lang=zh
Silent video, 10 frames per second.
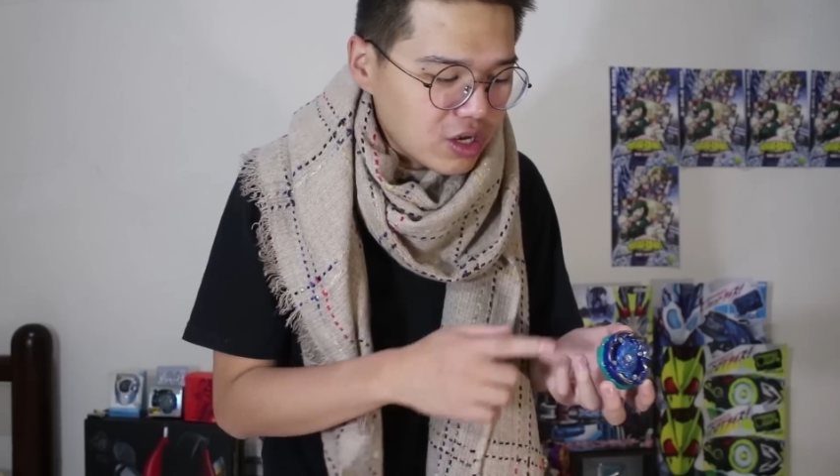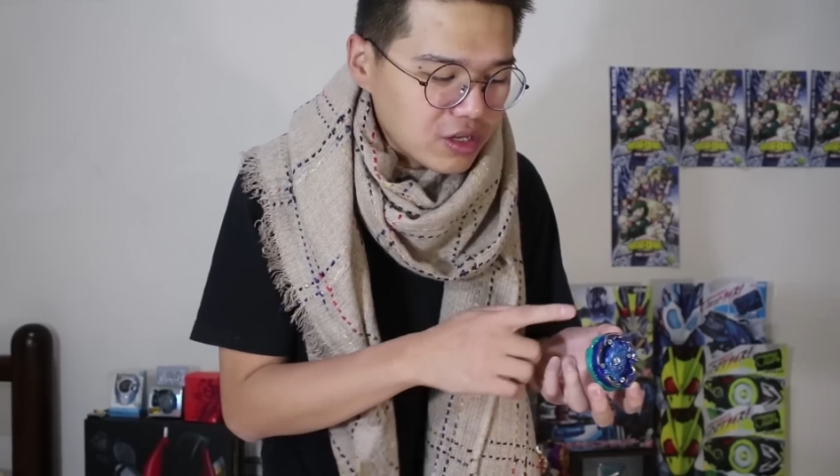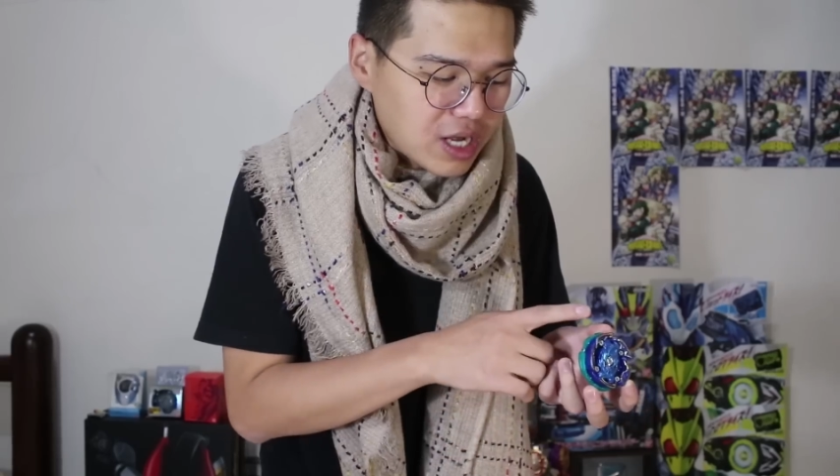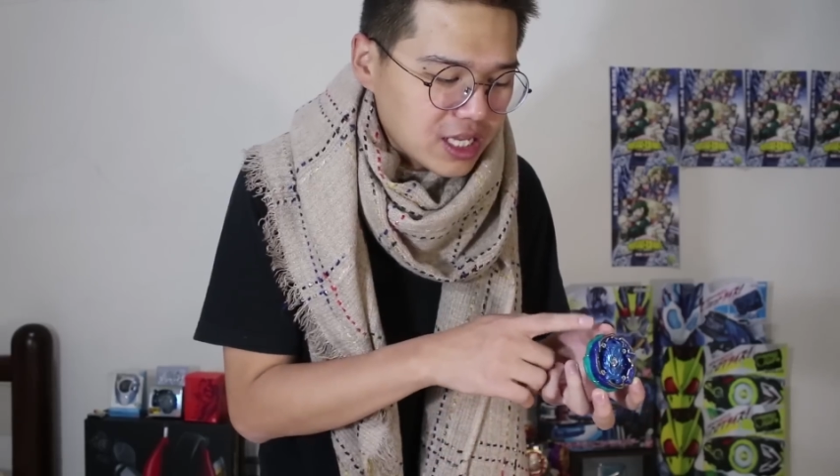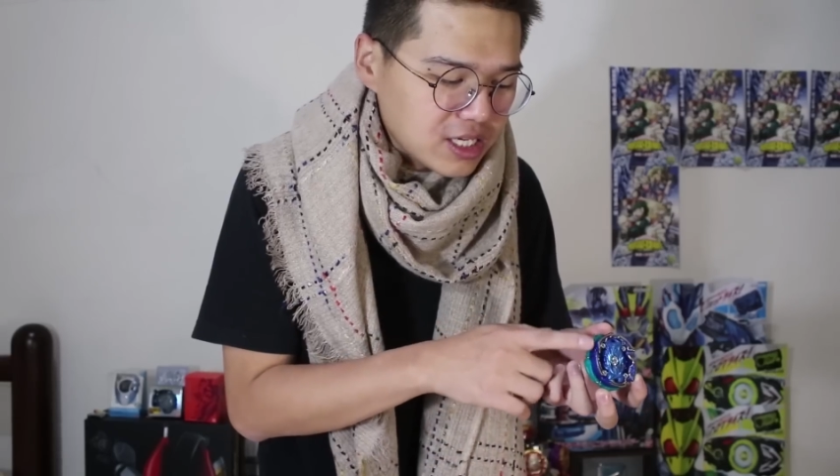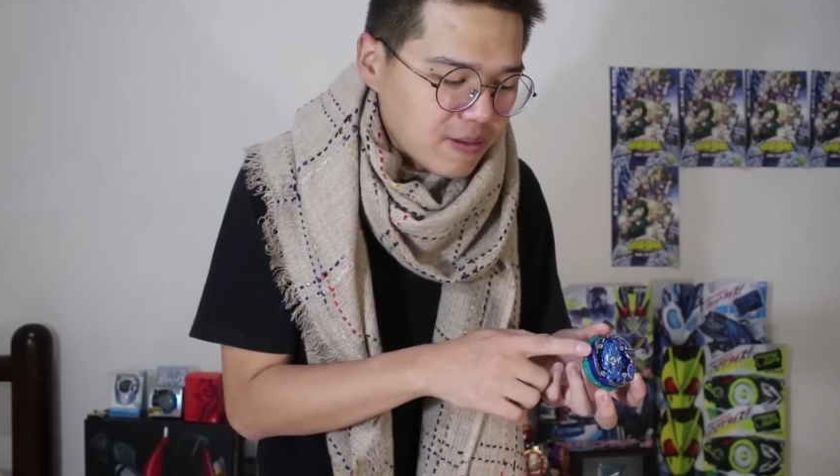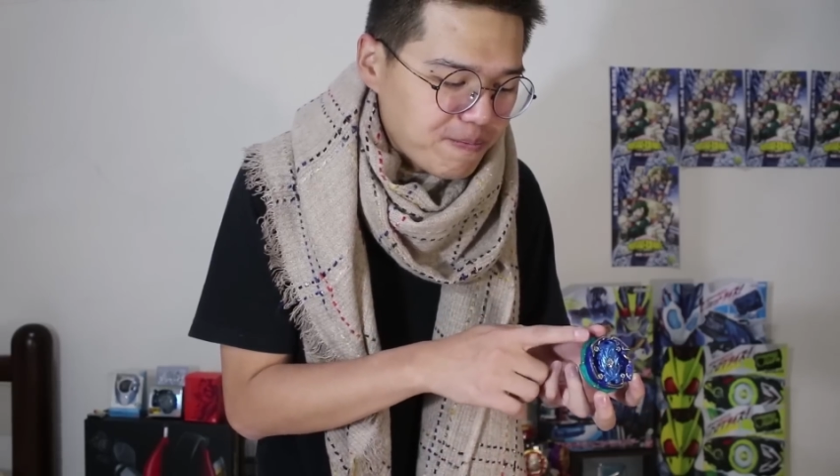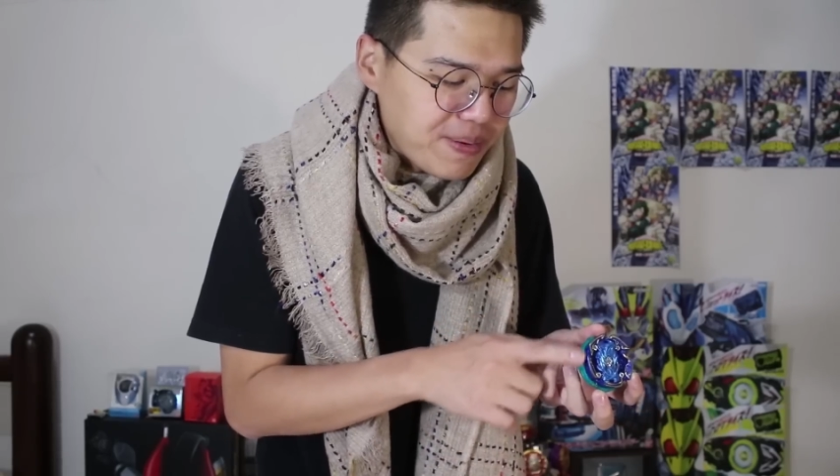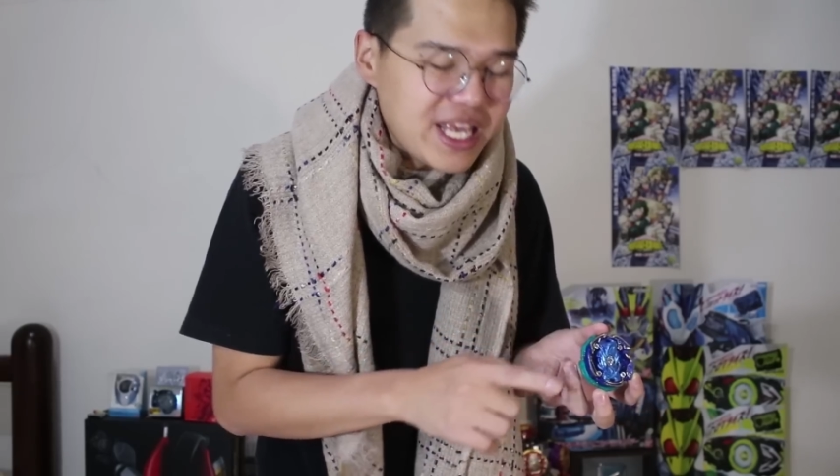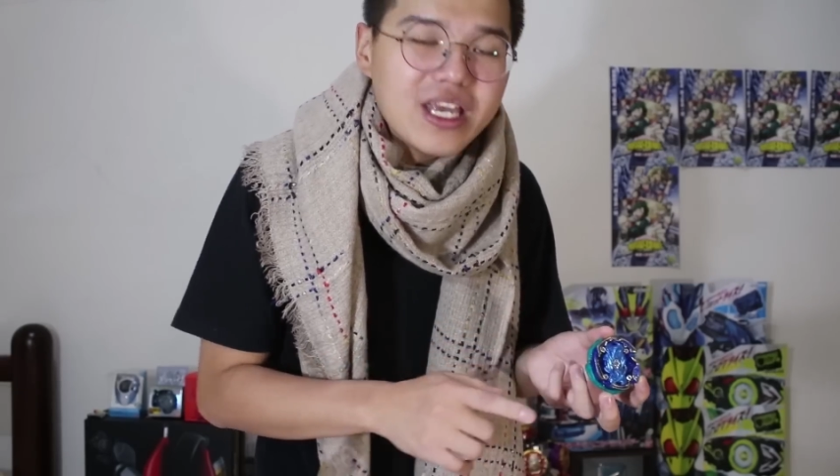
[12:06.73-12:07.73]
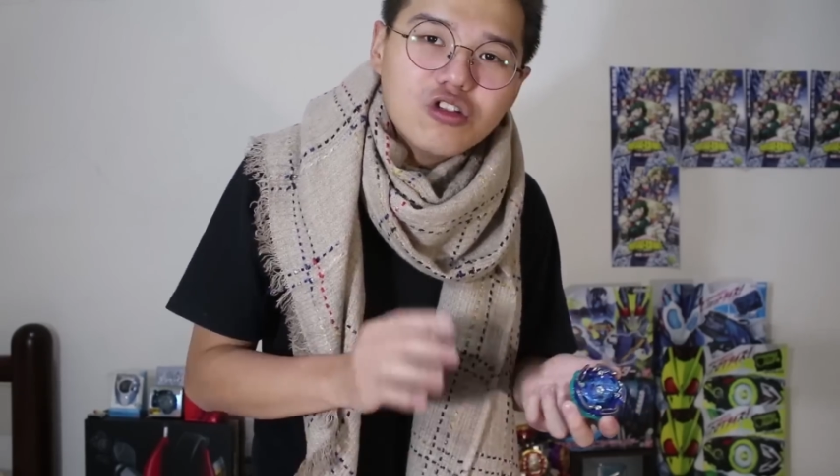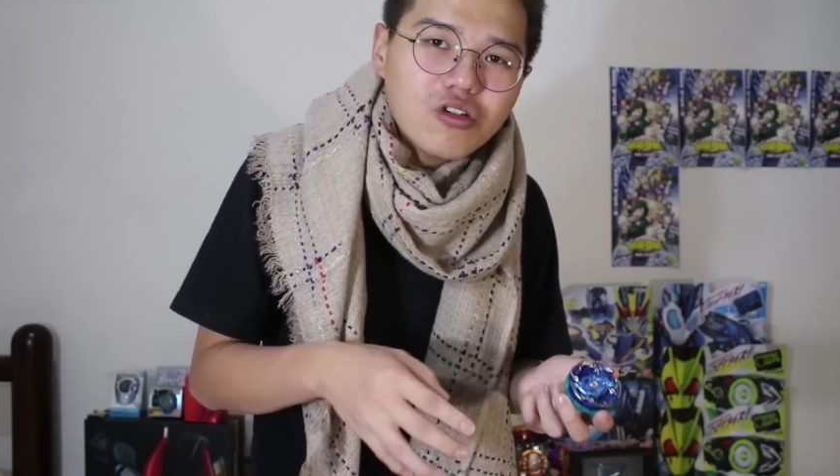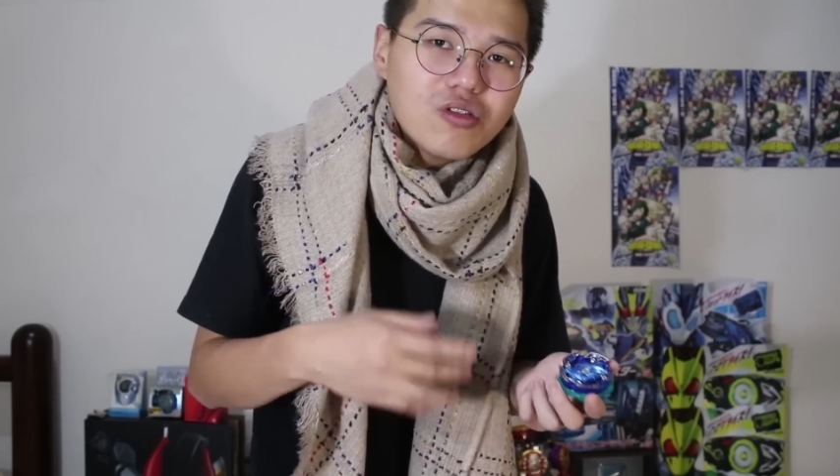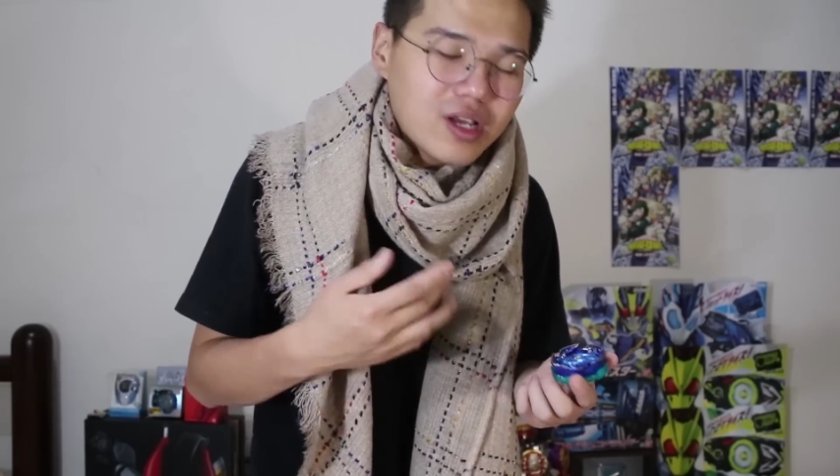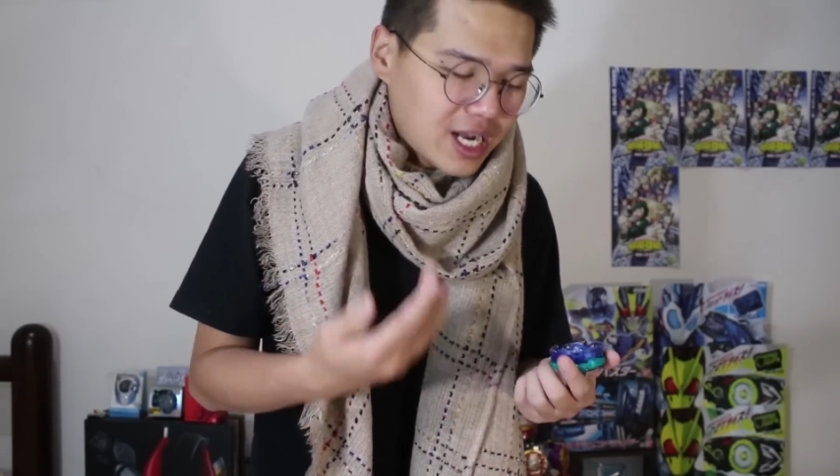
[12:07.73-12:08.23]
所以他说他这个币
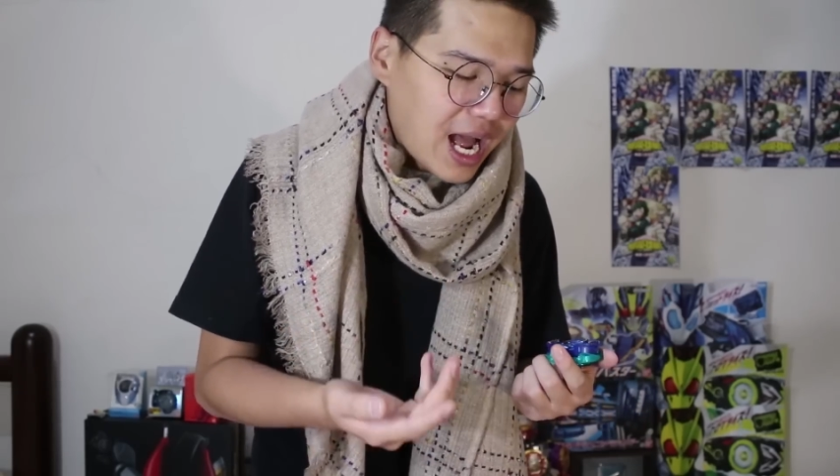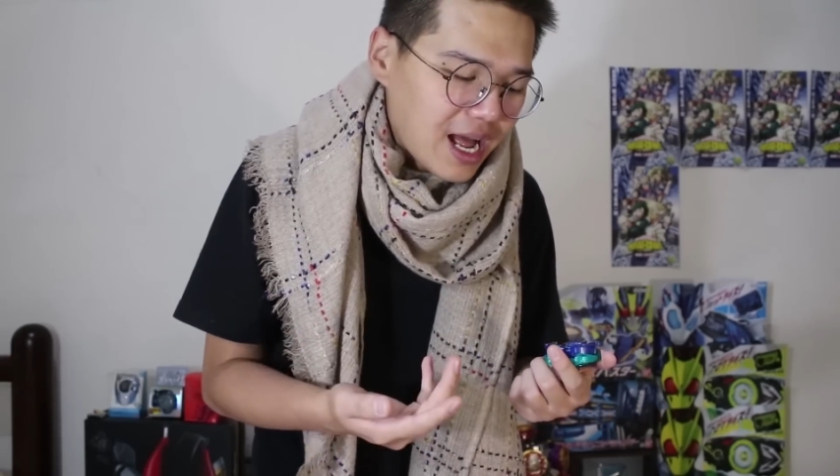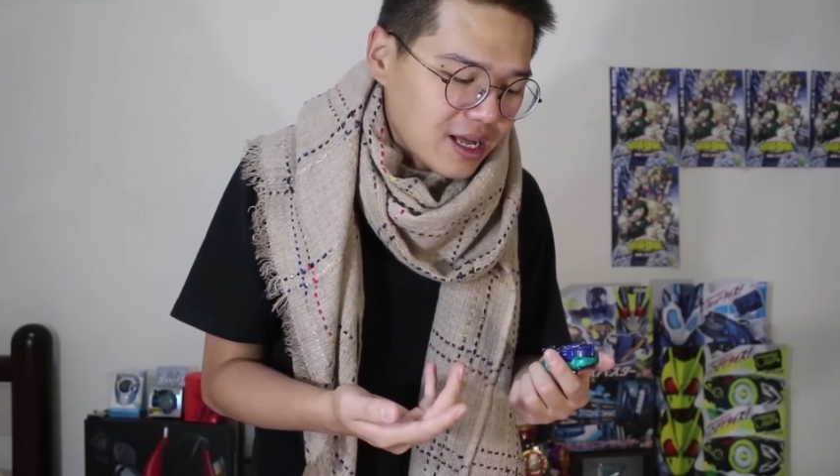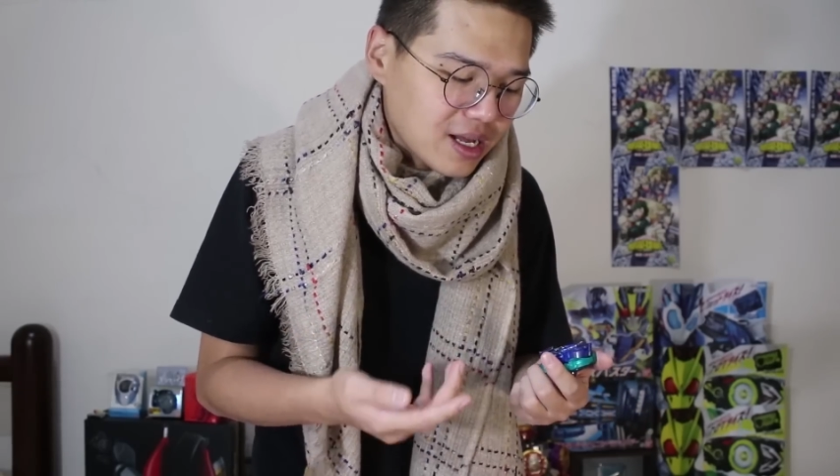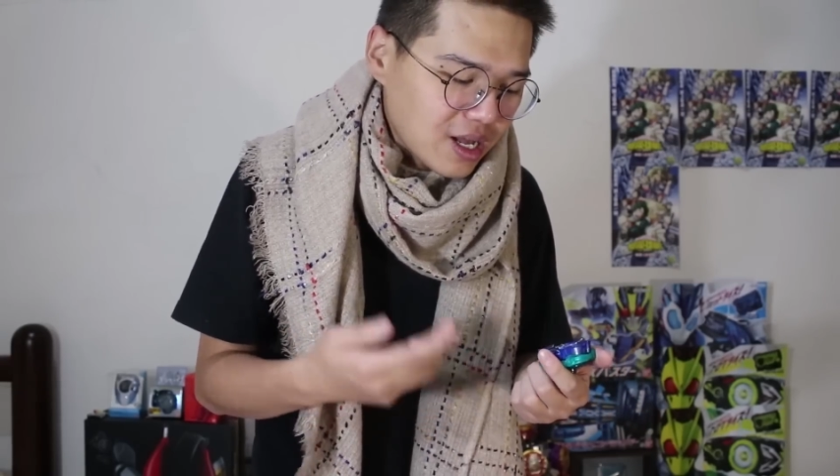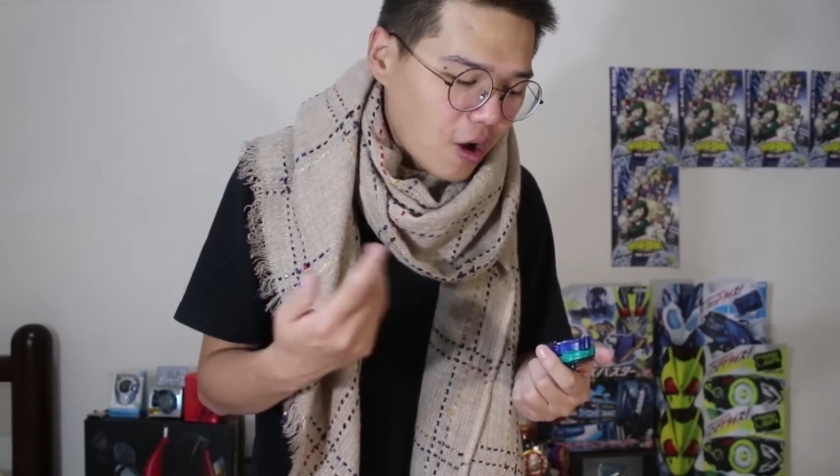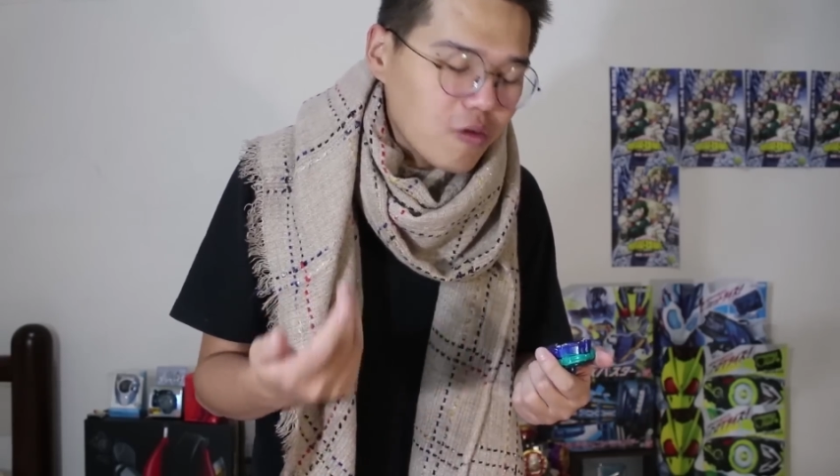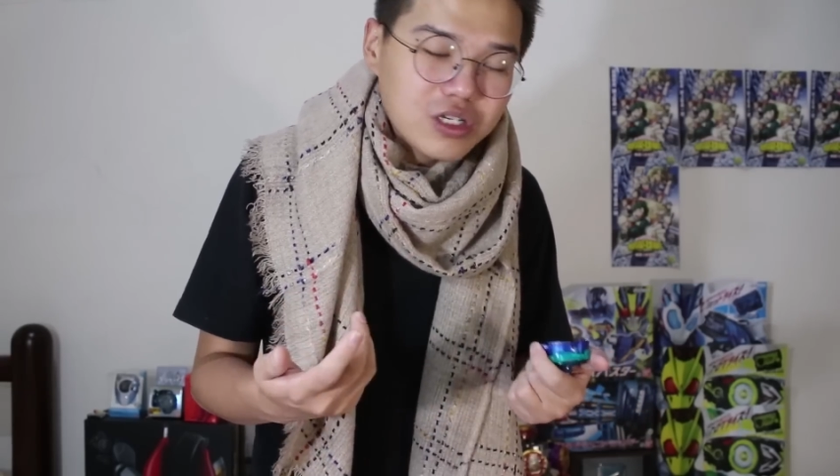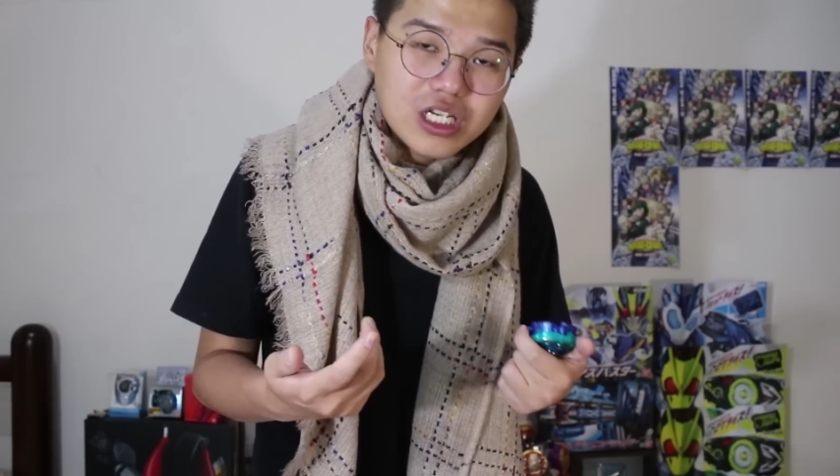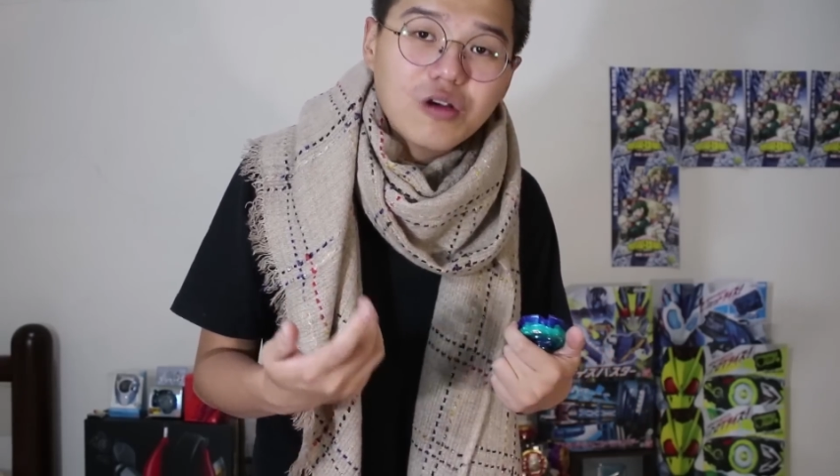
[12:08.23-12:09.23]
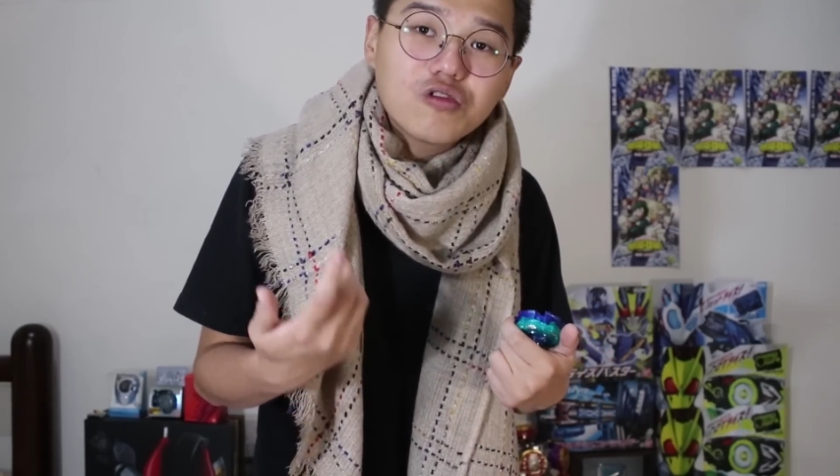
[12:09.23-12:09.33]
对于抗扣血，